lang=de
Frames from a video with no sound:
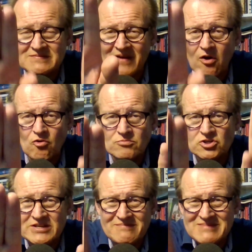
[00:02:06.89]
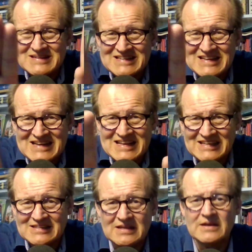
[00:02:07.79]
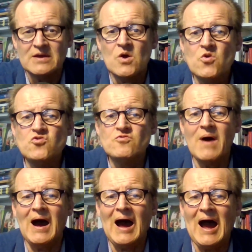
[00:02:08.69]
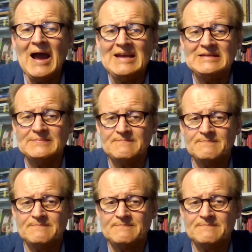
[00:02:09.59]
warum stimmen die nicht überein?